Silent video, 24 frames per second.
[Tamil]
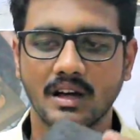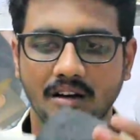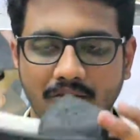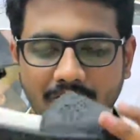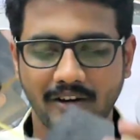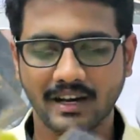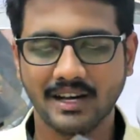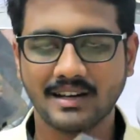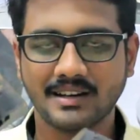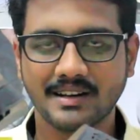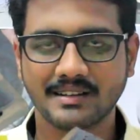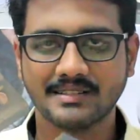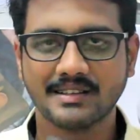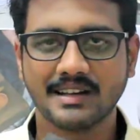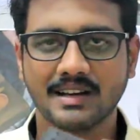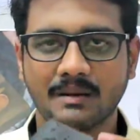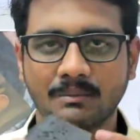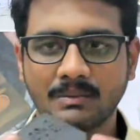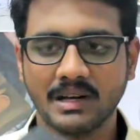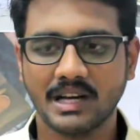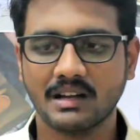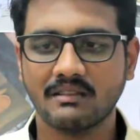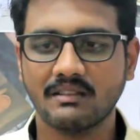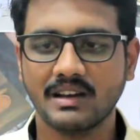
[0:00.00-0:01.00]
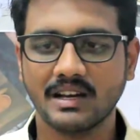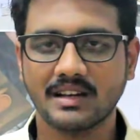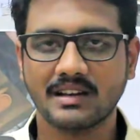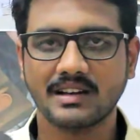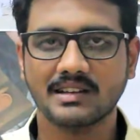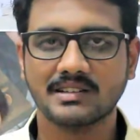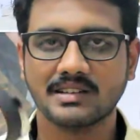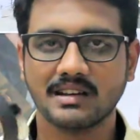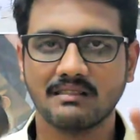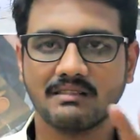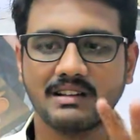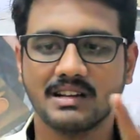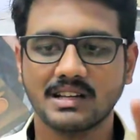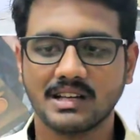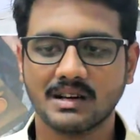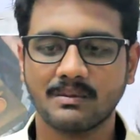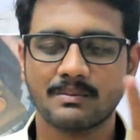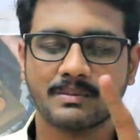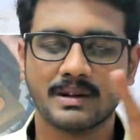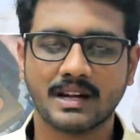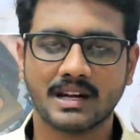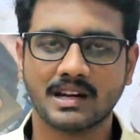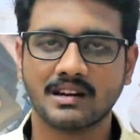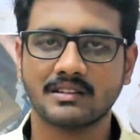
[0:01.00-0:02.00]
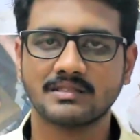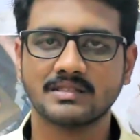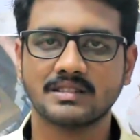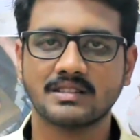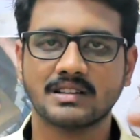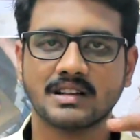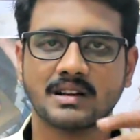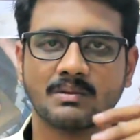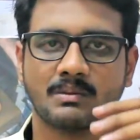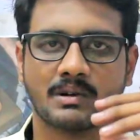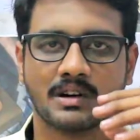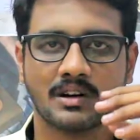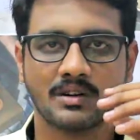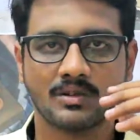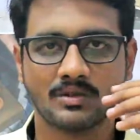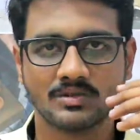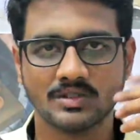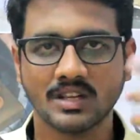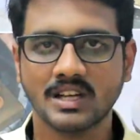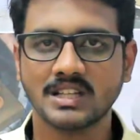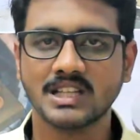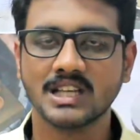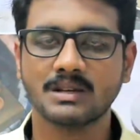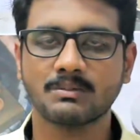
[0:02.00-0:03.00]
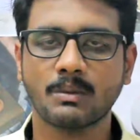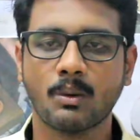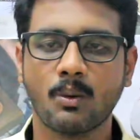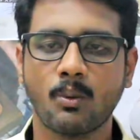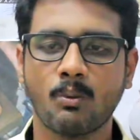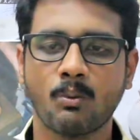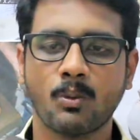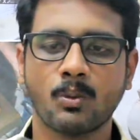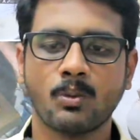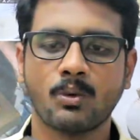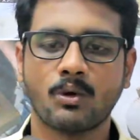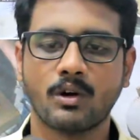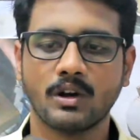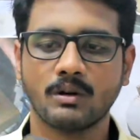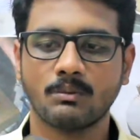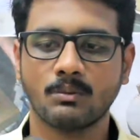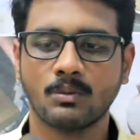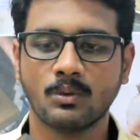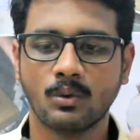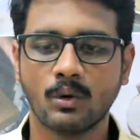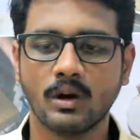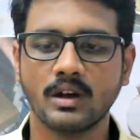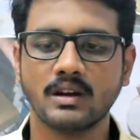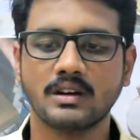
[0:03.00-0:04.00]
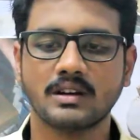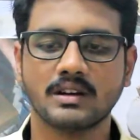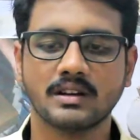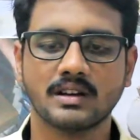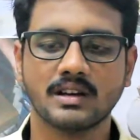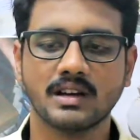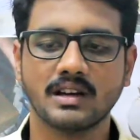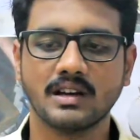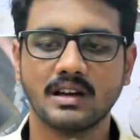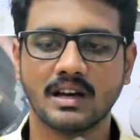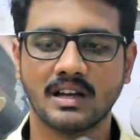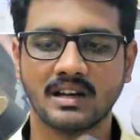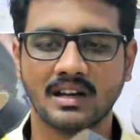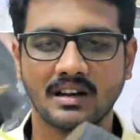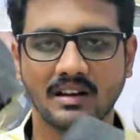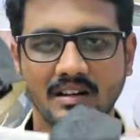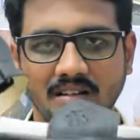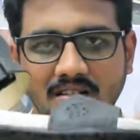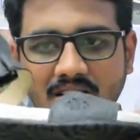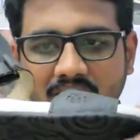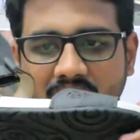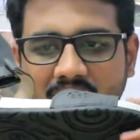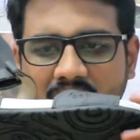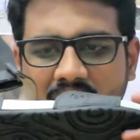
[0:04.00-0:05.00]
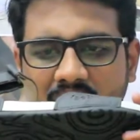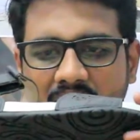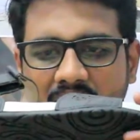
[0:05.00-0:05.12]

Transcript: வெயிட்லெஸ்ஸாக கம்ப்ளீட்டாக வெயிட்லெஸ்ஸாக வெல்கம் ப்ராண்டில் வந்துட்டு இருக்க மாடல் கொஞ்சம் அதிகமாக மூவ் மூவ் ஆகிட்டு இருக்குது என்ன ரீசன்னா